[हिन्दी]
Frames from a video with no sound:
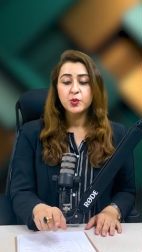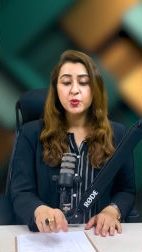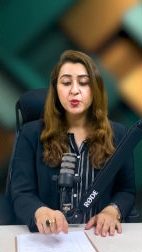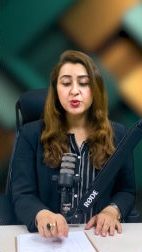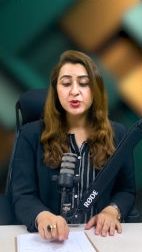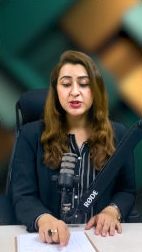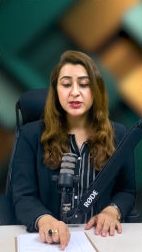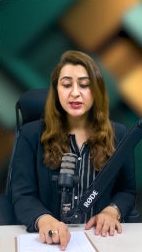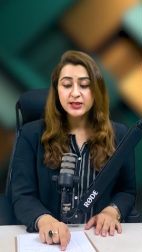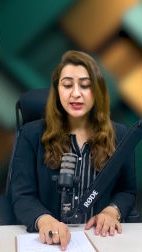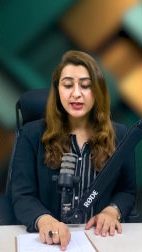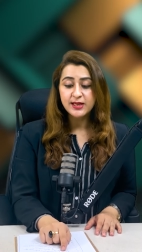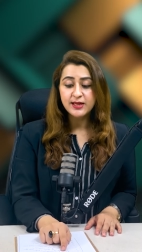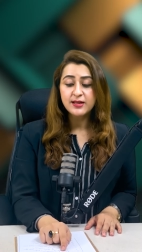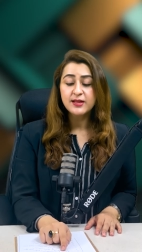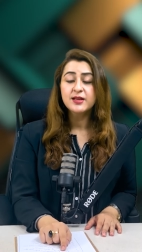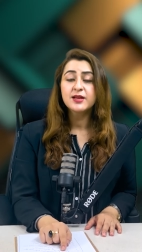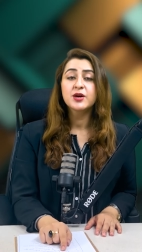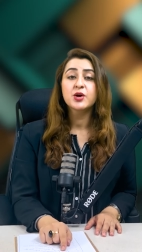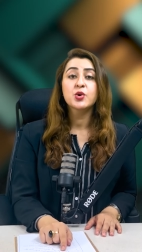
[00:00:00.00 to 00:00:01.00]
उसकी
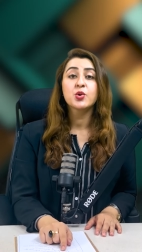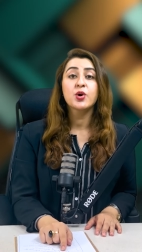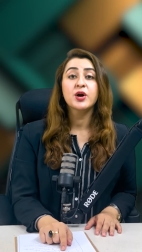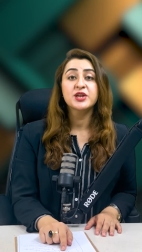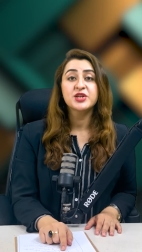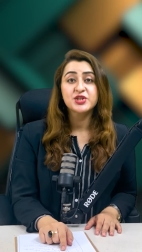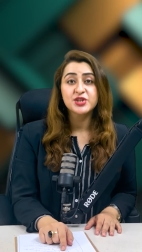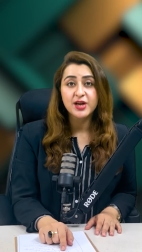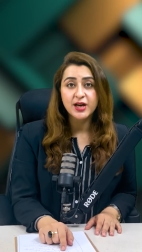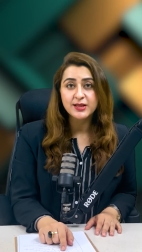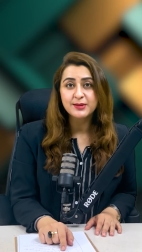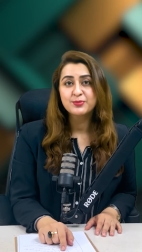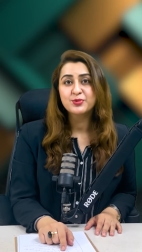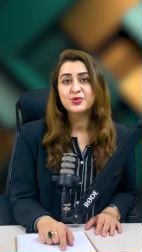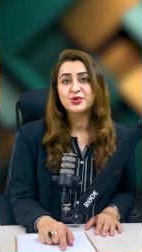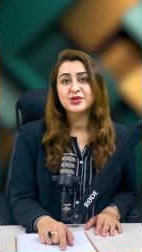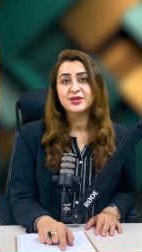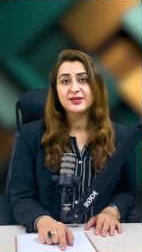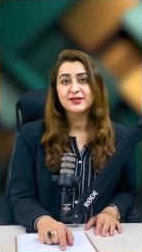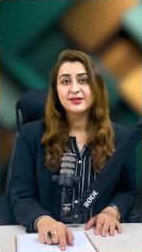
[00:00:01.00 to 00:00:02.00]
ख्वाहिशात
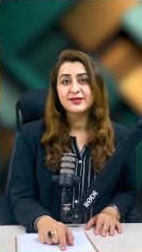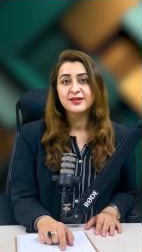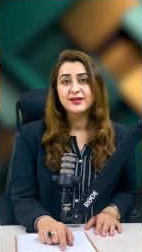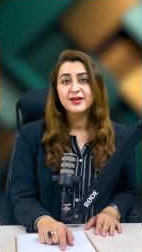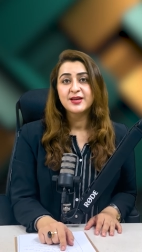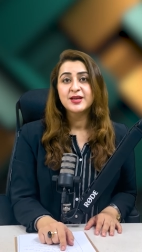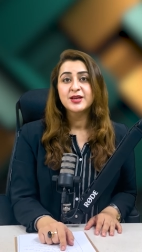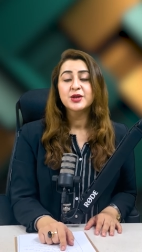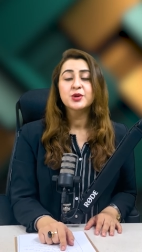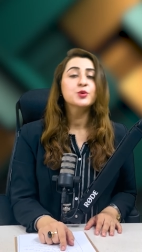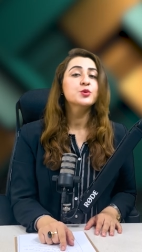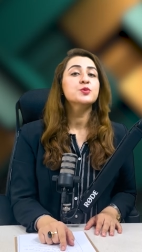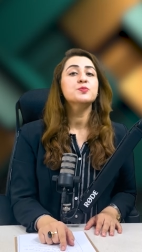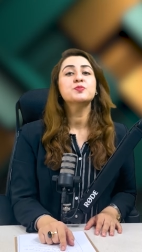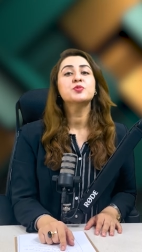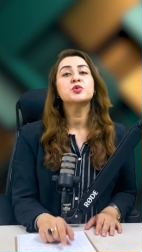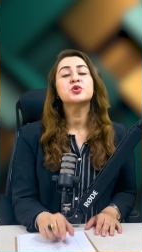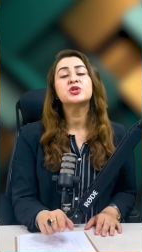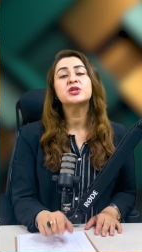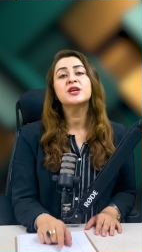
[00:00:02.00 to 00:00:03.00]
पूछें वो
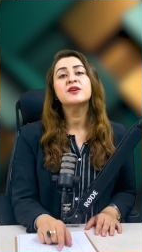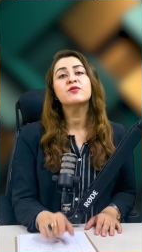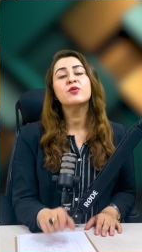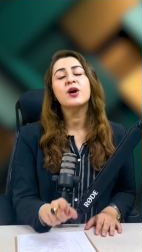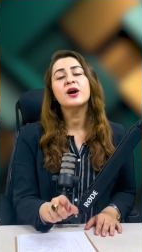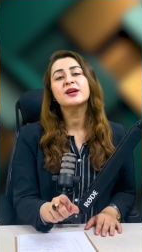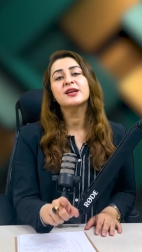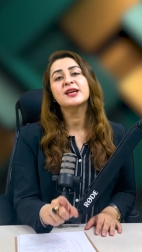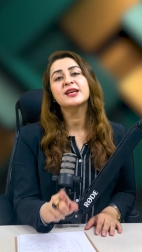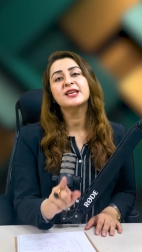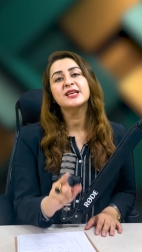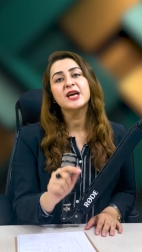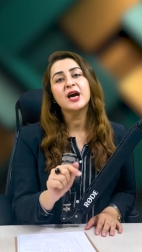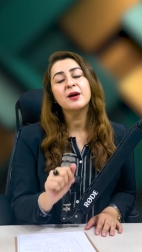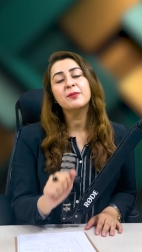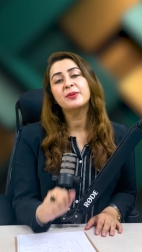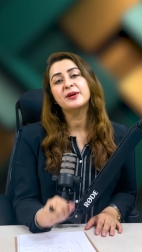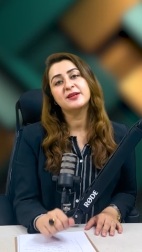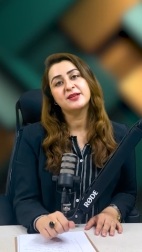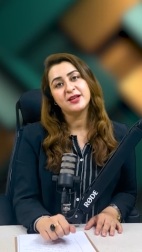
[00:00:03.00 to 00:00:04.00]
पूछें वो आगे क्या
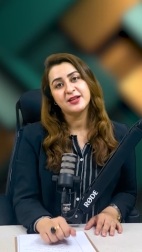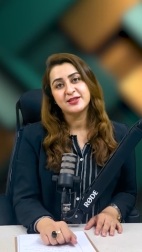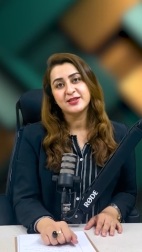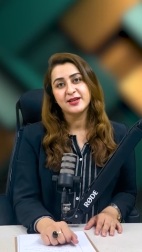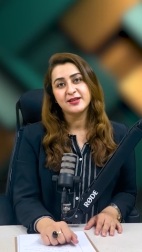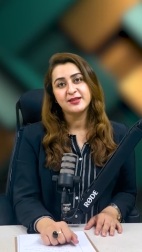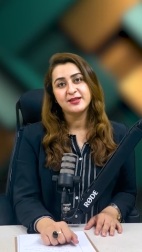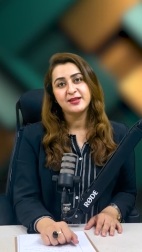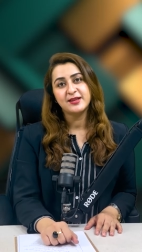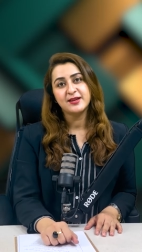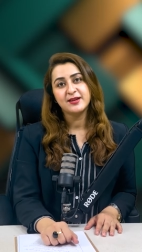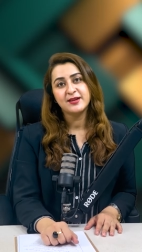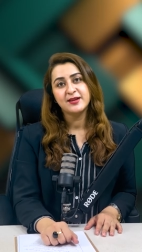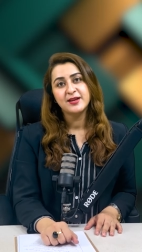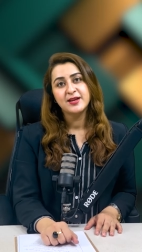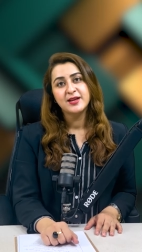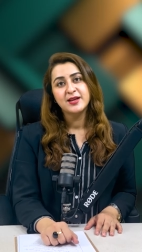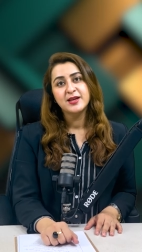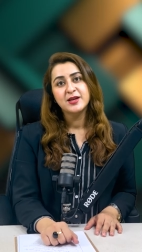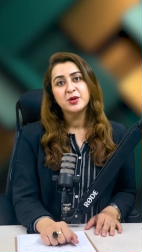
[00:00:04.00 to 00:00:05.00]
बनना चाहती है
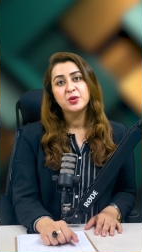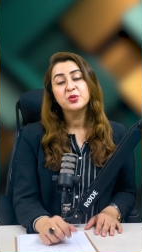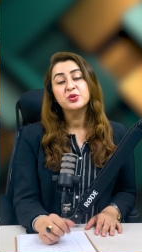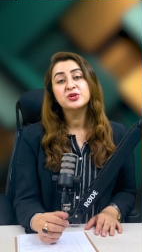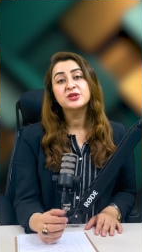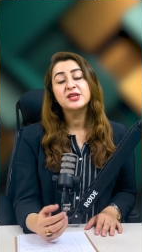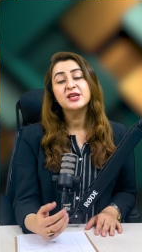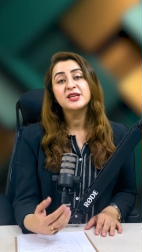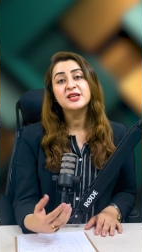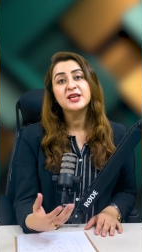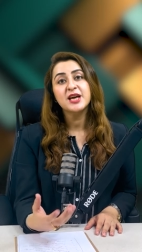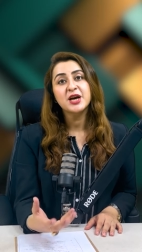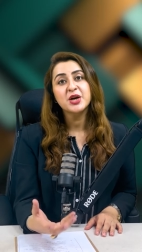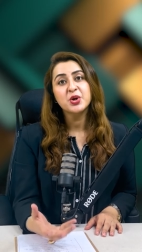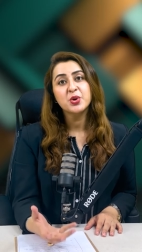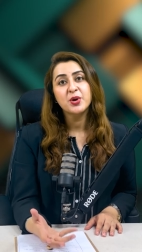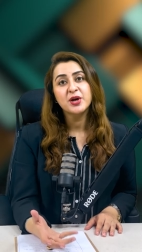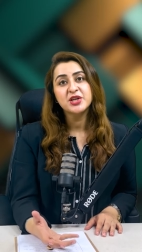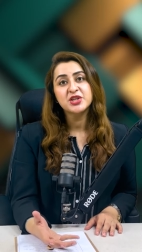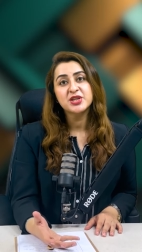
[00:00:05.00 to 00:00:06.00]
उसकी क्या
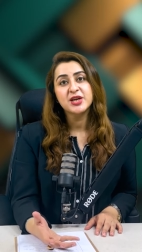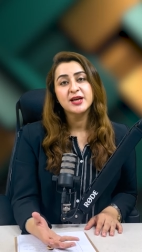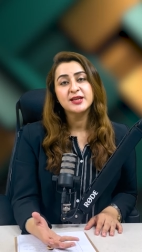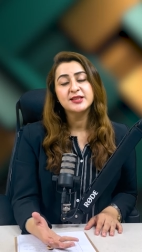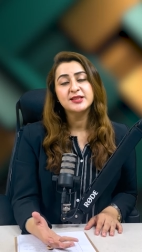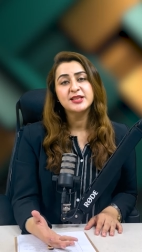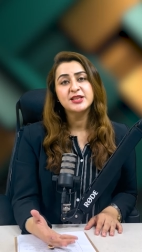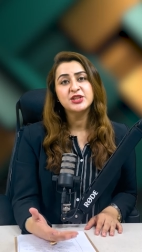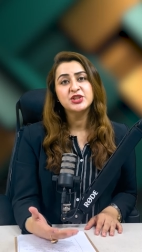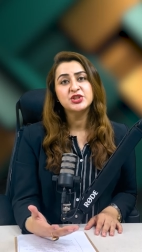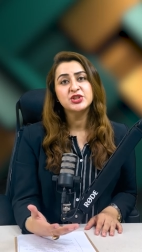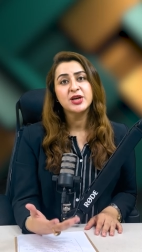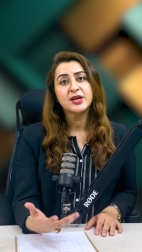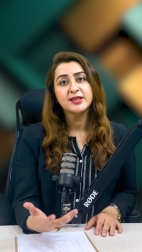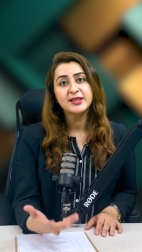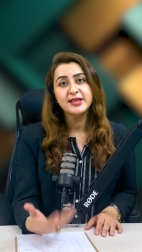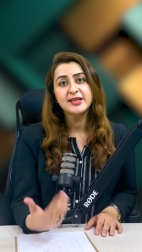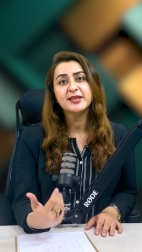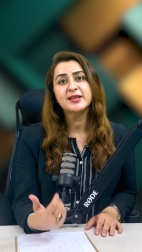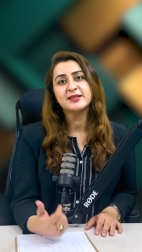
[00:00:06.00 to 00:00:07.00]
ख्वाहिशात थी
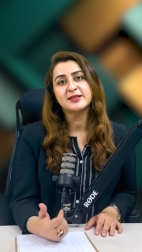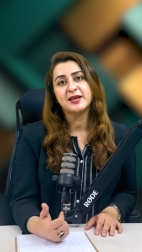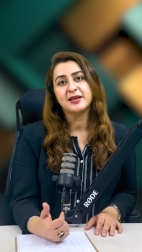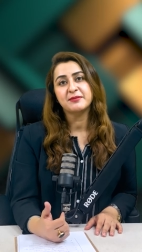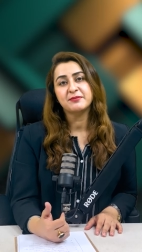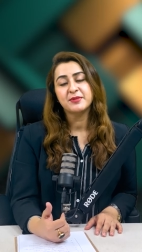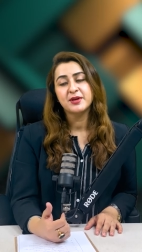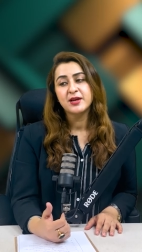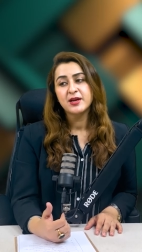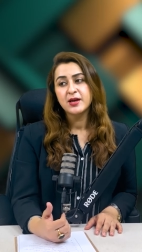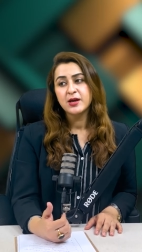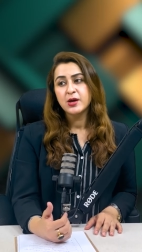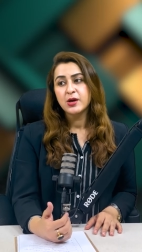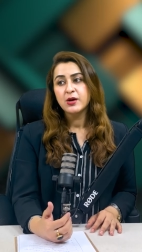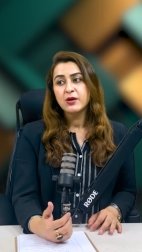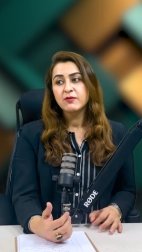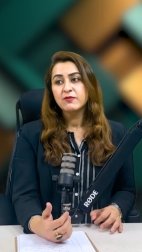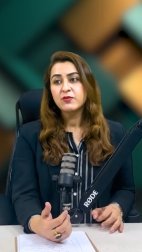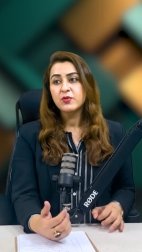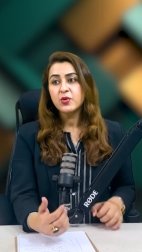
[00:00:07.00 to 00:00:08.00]
शादी के टाइम
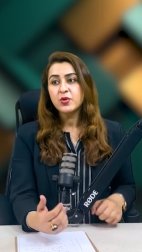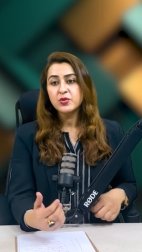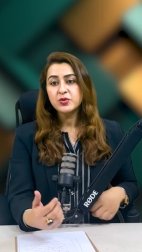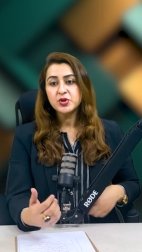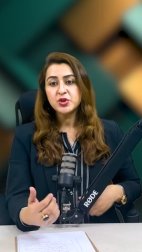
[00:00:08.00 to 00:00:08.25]
वो